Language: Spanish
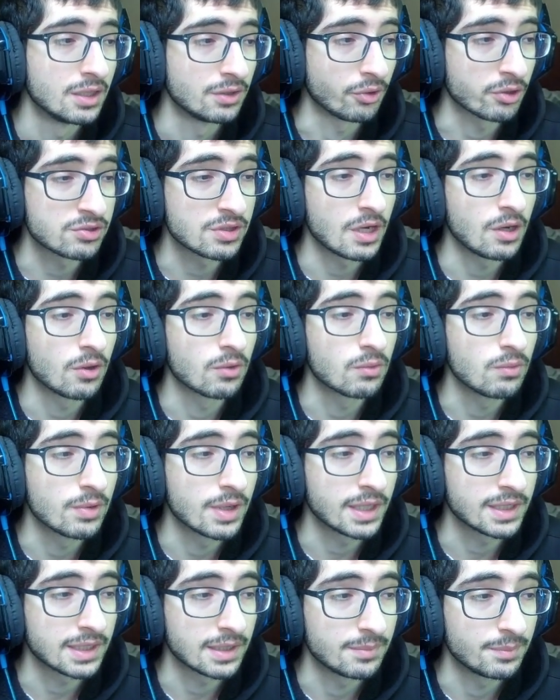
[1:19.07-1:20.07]
No es una
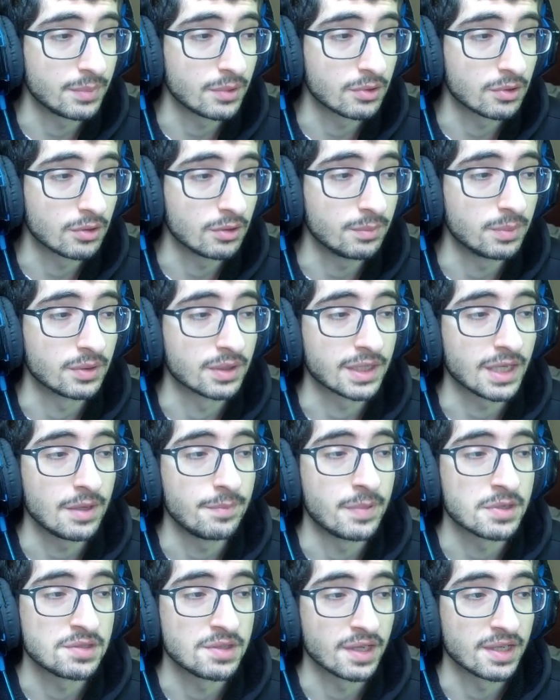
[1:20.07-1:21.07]
locura tampoco, porque hay
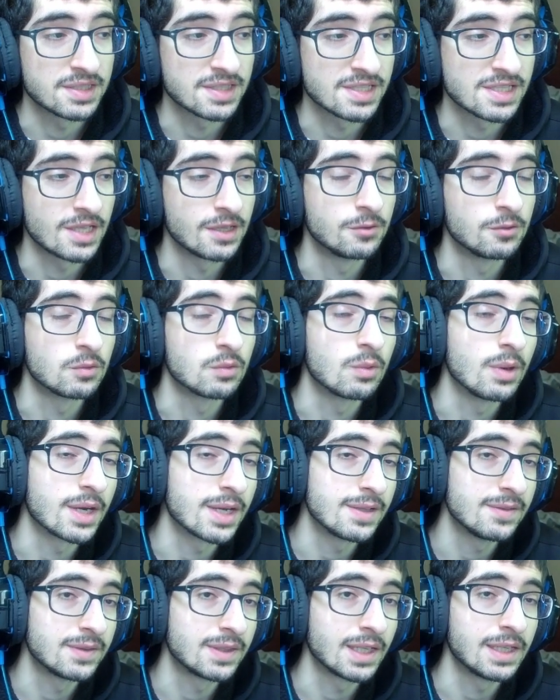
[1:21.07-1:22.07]
personajes que se dan un
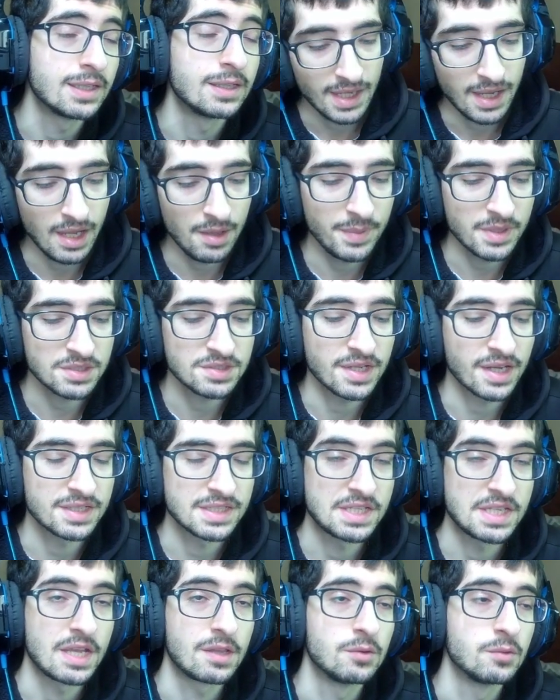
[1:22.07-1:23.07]
40, hay personajes
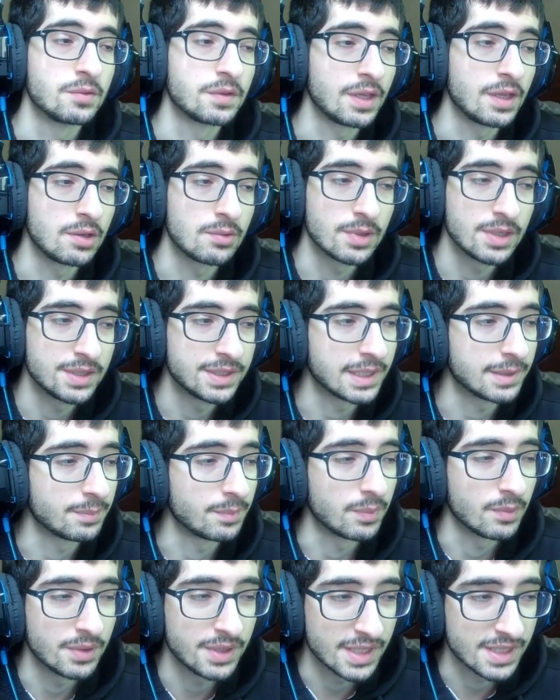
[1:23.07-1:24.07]
que se dan un 50,
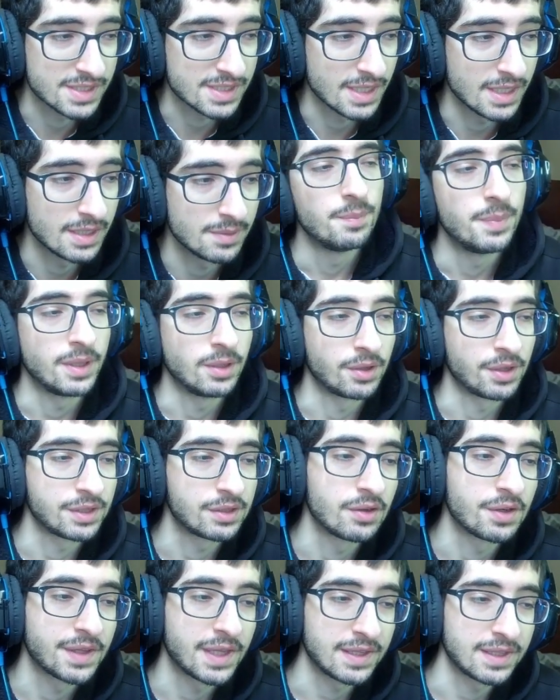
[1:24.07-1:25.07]
puede ser, pero
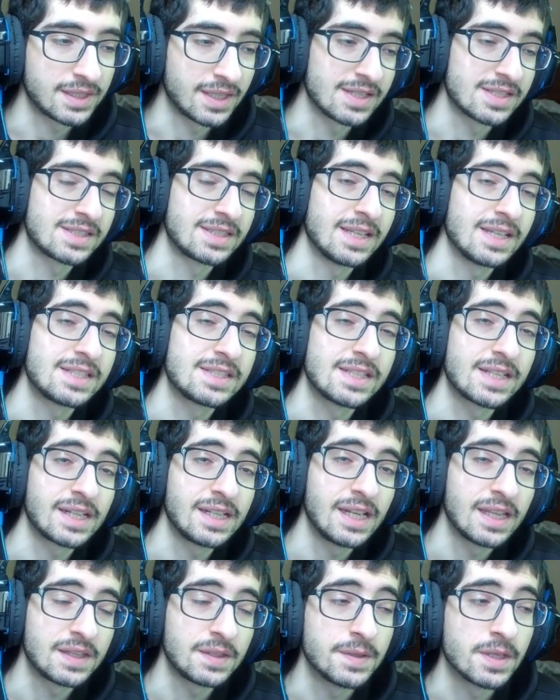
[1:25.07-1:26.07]
recordad que stats
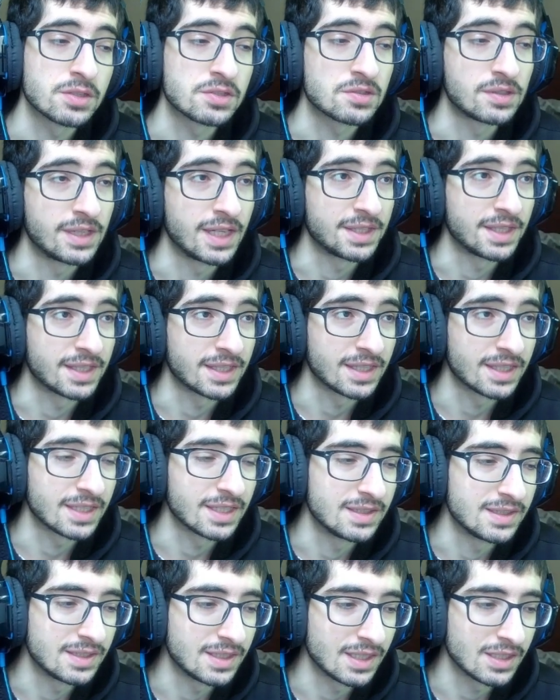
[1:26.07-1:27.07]
relacionados con el ataque,
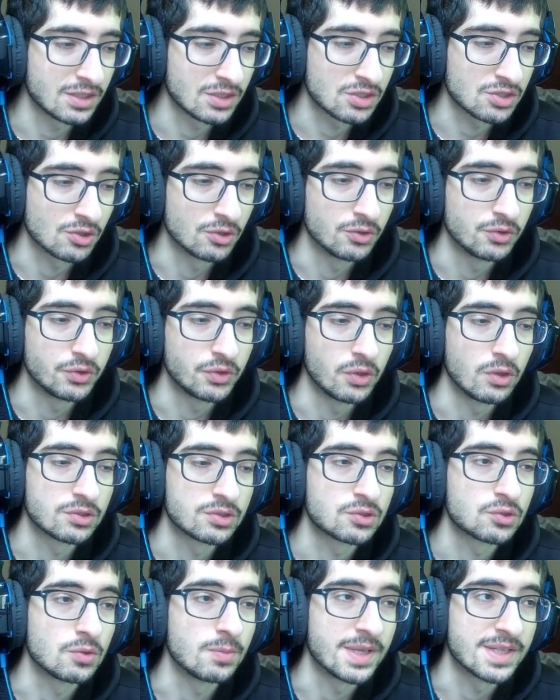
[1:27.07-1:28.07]
gente, son todos los
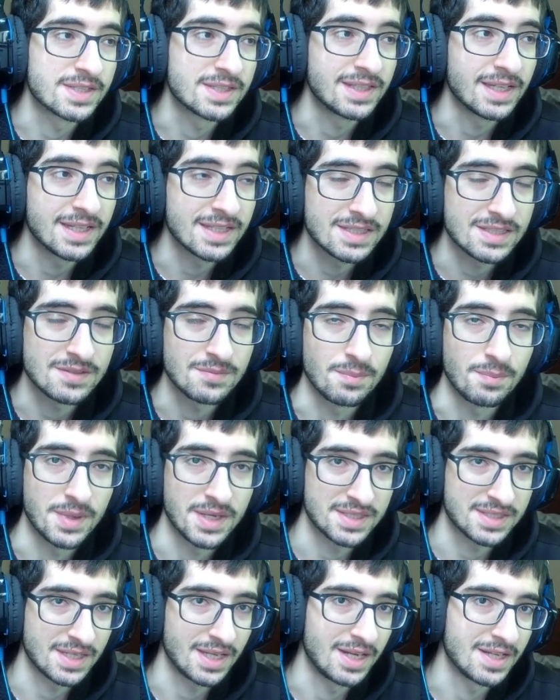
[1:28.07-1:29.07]
substats
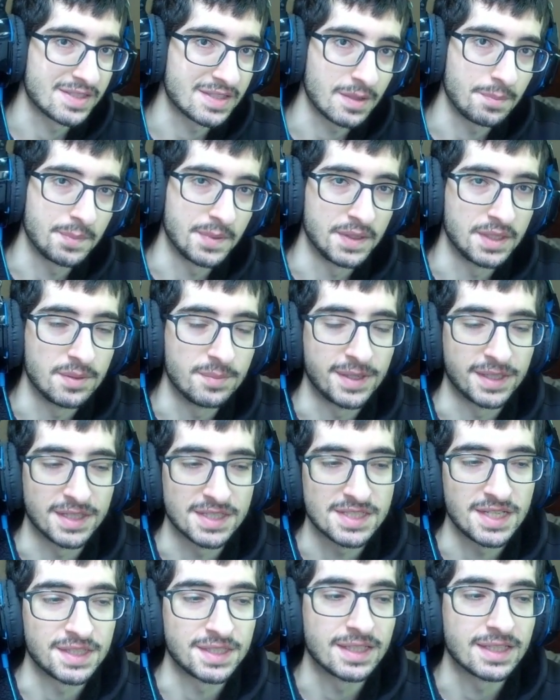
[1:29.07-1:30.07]
más el stat principal que
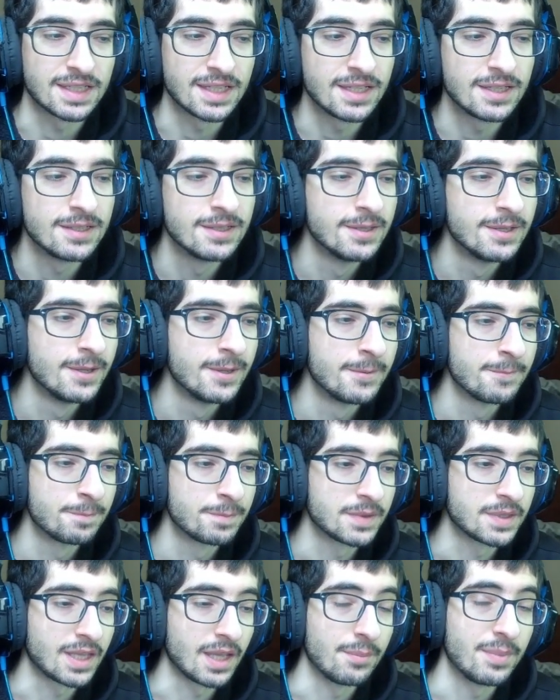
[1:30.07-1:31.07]
es el ataque,
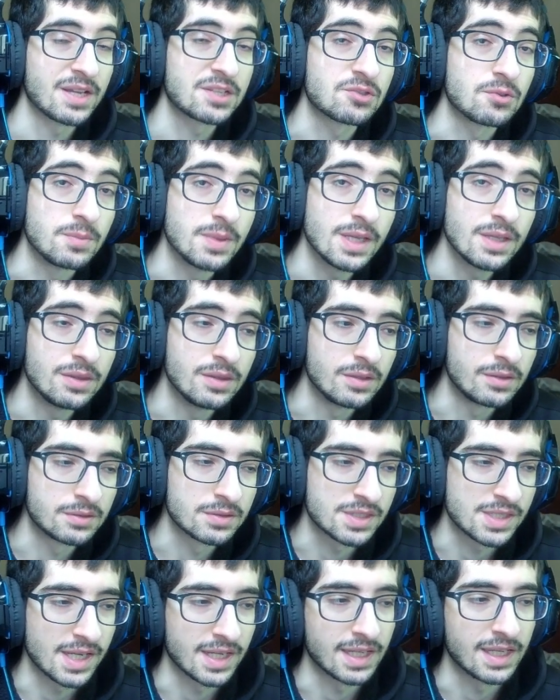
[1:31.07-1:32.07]
que va subiendo. O
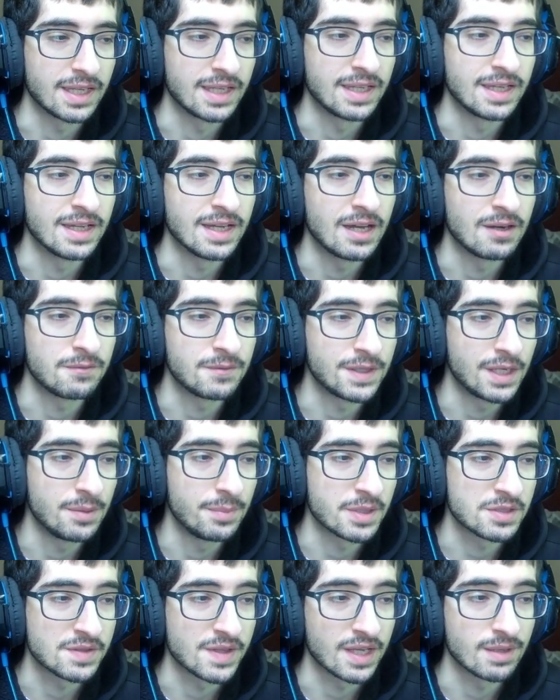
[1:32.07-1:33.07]
sea que al final el
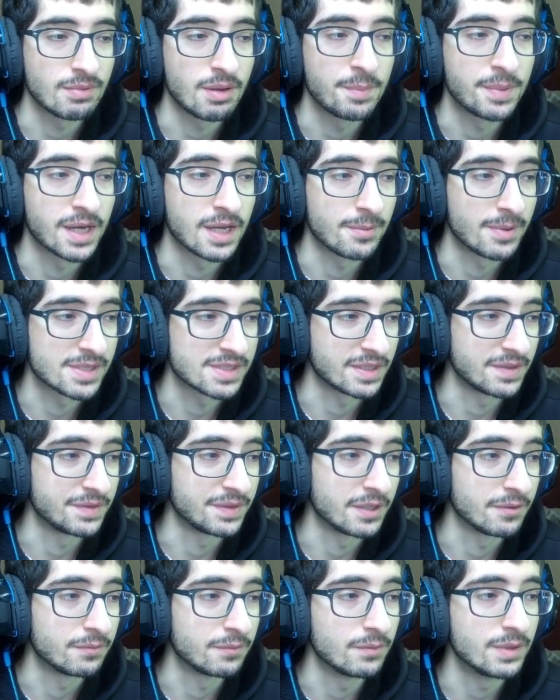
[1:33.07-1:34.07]
personaje va a pegar
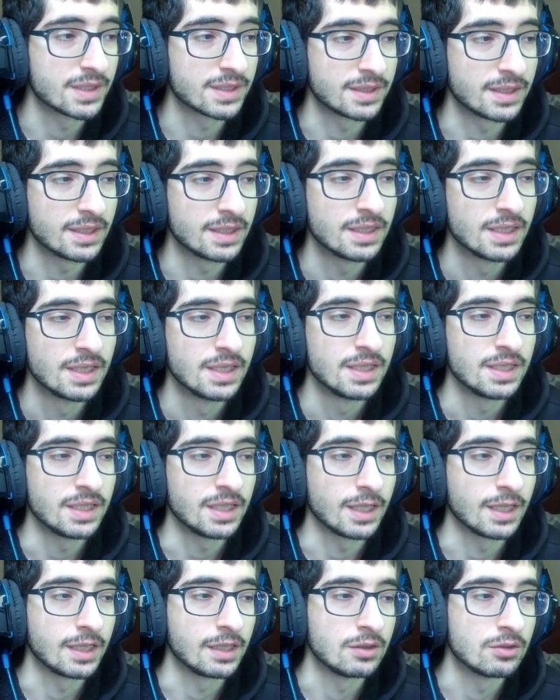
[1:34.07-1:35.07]
bastante fuerte
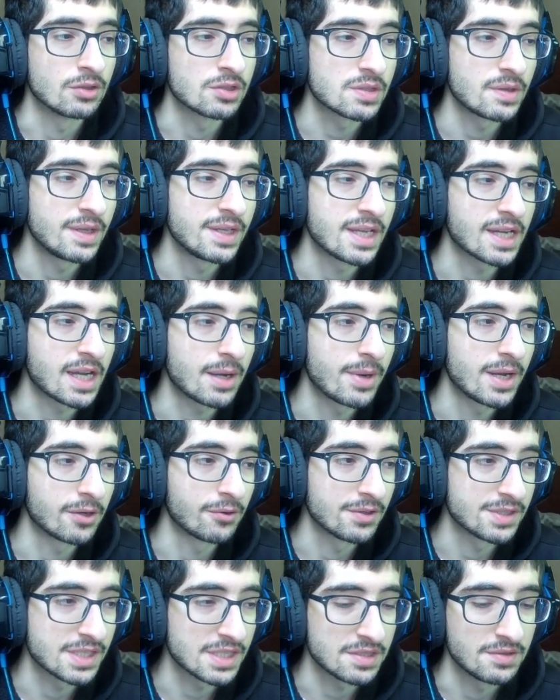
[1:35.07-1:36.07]
y no solo ahí acaba la
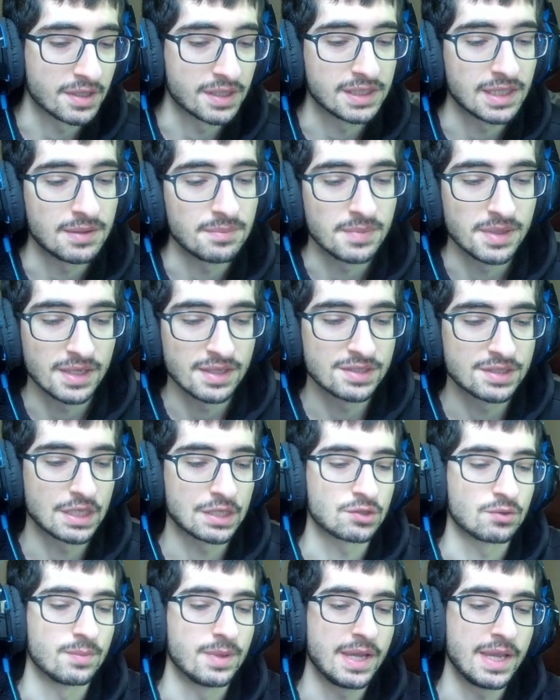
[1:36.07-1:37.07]
cosa, sino que también se
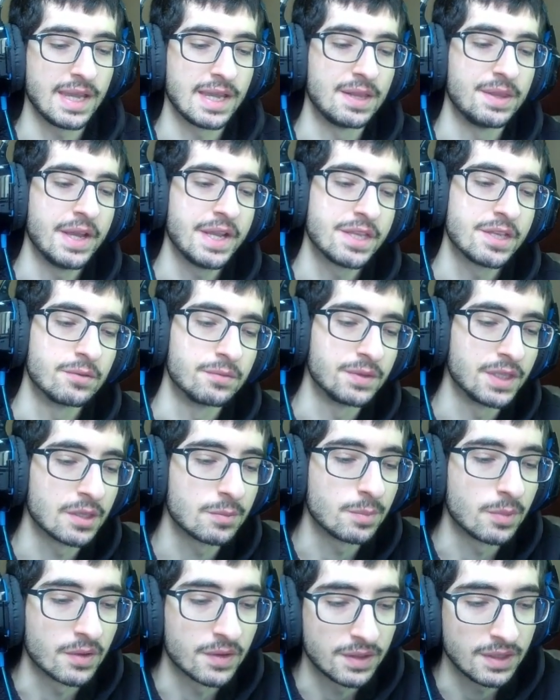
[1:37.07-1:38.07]
sube el daño un
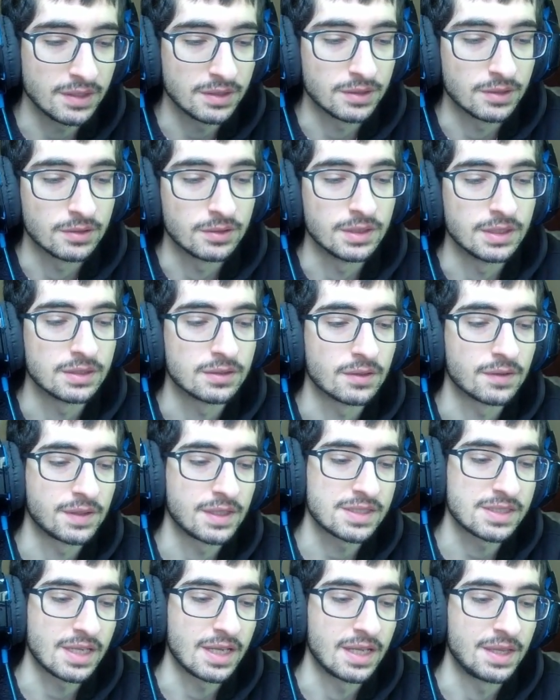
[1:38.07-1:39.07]
10%.
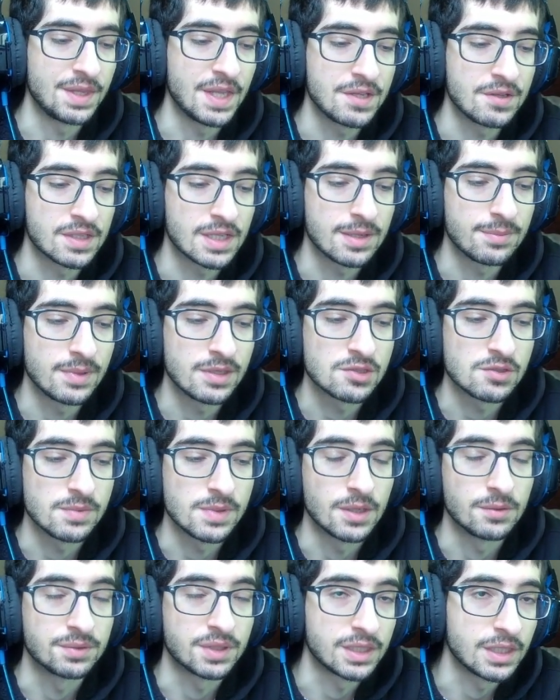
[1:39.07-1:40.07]
Entonces el daño también
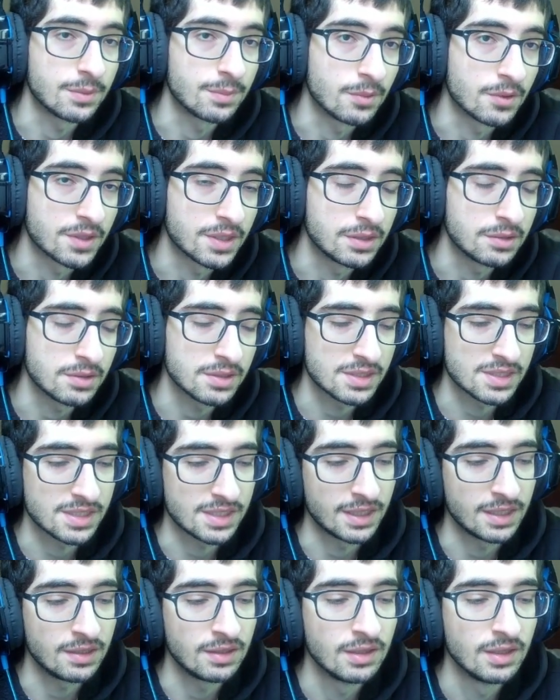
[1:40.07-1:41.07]
subirá un 30%
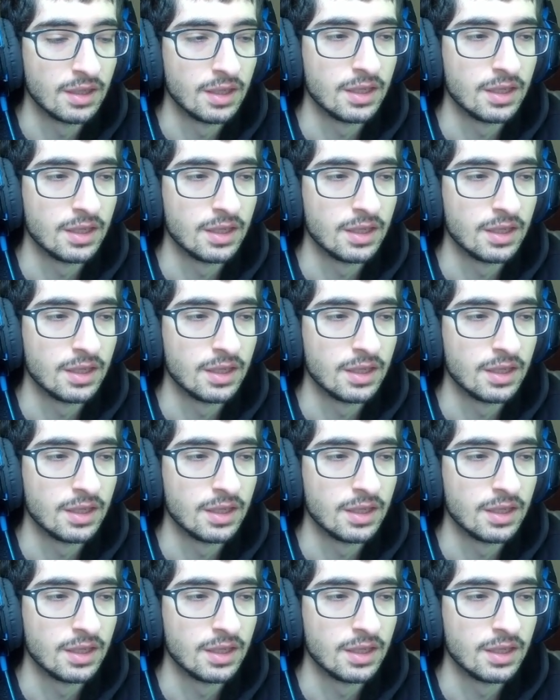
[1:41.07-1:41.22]
extra.